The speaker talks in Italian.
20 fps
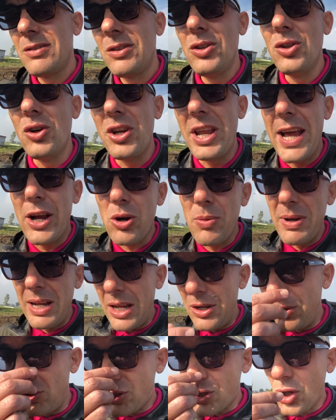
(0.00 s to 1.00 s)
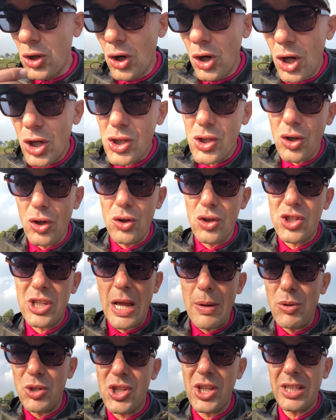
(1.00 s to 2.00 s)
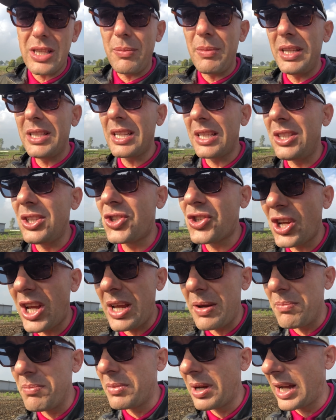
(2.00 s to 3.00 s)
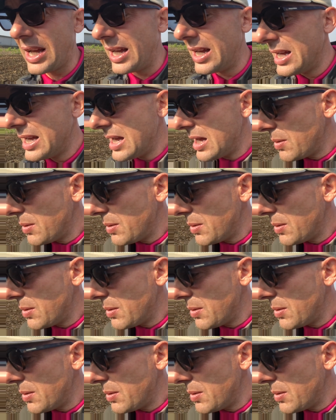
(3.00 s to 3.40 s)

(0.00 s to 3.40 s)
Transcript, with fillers: non è come l'anno scorso, non siamo certamente a dicembre,